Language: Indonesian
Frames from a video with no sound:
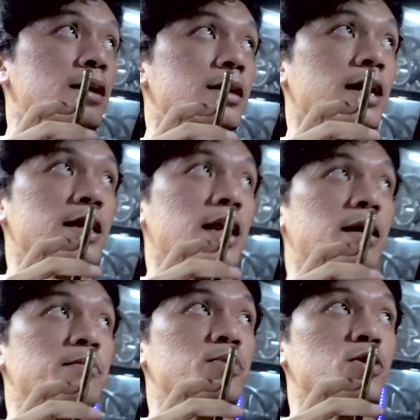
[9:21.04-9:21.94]
Ini ada
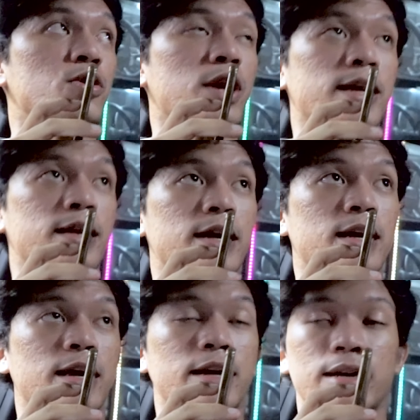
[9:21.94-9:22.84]
lampu LED
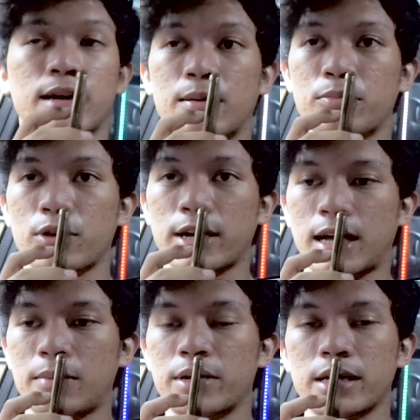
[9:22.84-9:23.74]
ya, LED lampu LED
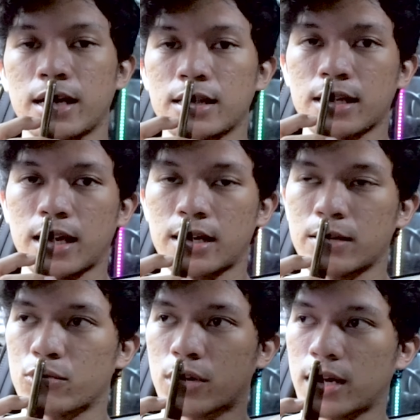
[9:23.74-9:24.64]
kabin digantikan
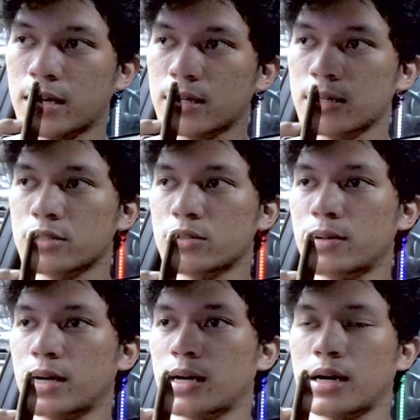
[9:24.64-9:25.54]
nih murah,
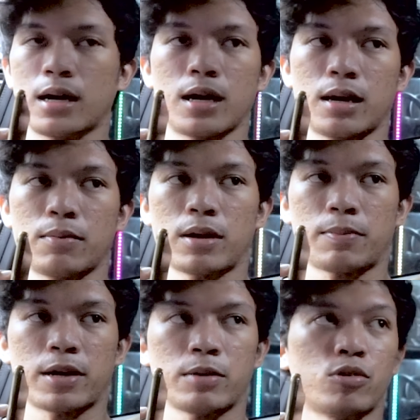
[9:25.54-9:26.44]
cuma
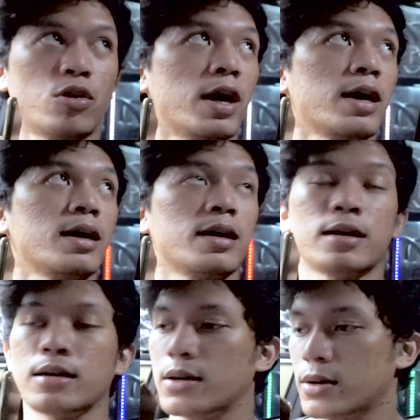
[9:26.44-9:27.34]
berapa ribu doang.
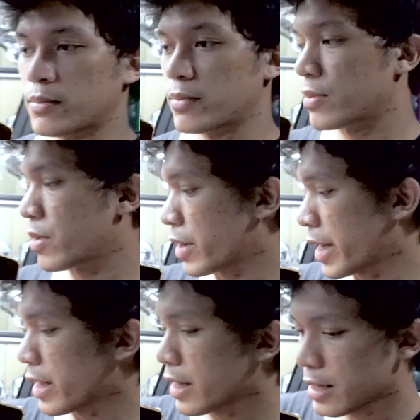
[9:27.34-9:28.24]

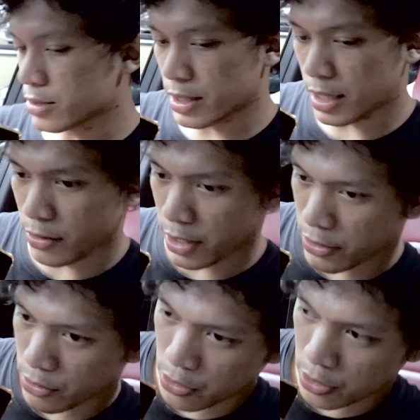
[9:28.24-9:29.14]
Oke, langsung kita keluar
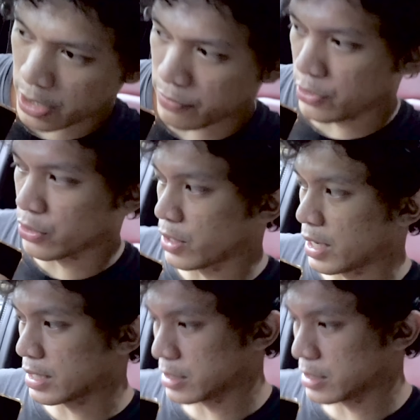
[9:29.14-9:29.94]
yuk untuk review uh,